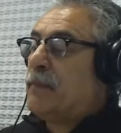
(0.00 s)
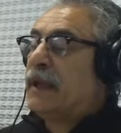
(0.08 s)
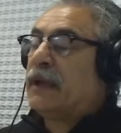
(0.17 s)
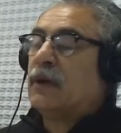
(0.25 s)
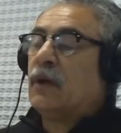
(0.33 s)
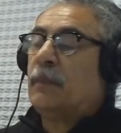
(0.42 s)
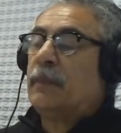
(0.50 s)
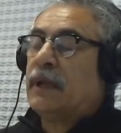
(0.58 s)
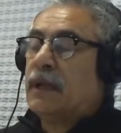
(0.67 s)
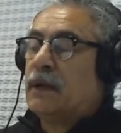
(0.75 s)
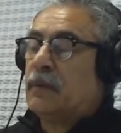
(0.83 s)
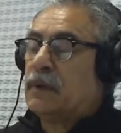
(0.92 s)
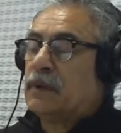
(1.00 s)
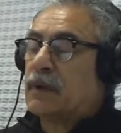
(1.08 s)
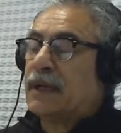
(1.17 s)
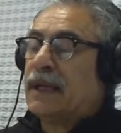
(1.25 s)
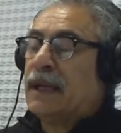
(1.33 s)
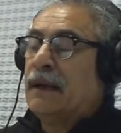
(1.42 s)
Periscope y en nuestro
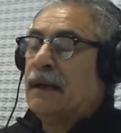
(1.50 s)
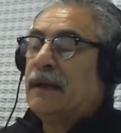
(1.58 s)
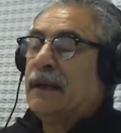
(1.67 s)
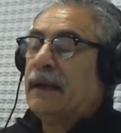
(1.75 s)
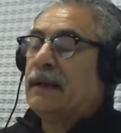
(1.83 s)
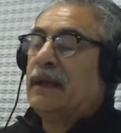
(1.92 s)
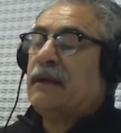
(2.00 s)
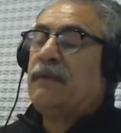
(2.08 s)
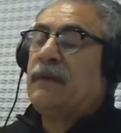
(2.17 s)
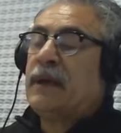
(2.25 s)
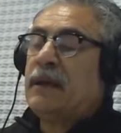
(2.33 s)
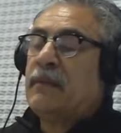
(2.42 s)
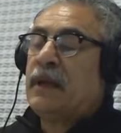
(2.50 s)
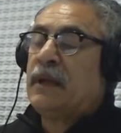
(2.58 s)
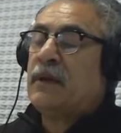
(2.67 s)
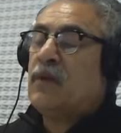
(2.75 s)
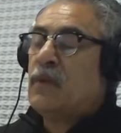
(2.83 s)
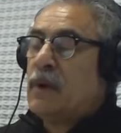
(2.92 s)
canal en FM
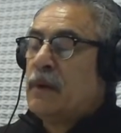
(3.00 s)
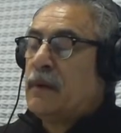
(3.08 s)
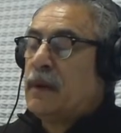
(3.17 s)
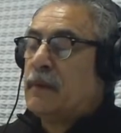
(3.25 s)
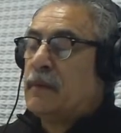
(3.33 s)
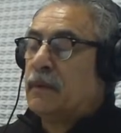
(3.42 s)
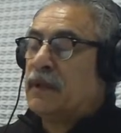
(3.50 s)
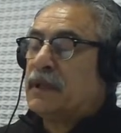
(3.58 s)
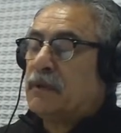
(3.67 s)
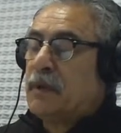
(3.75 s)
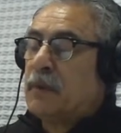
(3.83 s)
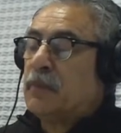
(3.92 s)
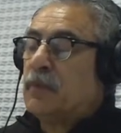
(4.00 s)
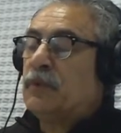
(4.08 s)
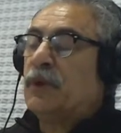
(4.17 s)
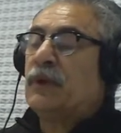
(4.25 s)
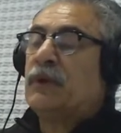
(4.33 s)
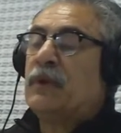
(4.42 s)

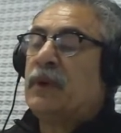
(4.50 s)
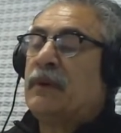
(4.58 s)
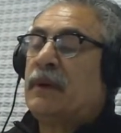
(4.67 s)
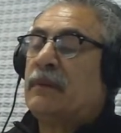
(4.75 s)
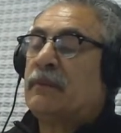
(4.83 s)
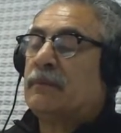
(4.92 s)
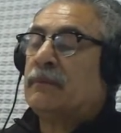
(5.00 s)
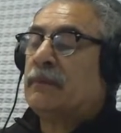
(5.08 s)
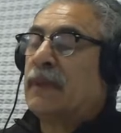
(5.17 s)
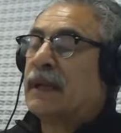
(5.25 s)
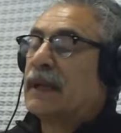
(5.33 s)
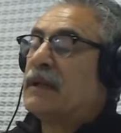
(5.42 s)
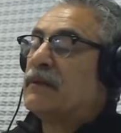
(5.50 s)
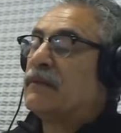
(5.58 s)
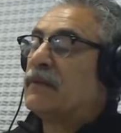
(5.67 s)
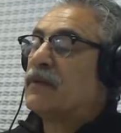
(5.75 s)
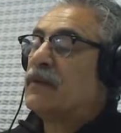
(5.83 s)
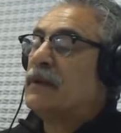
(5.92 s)
999.9 barra
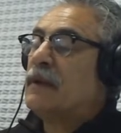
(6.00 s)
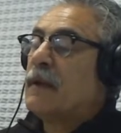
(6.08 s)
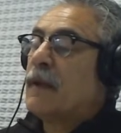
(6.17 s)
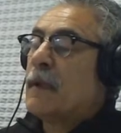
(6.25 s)
info. ¿sí?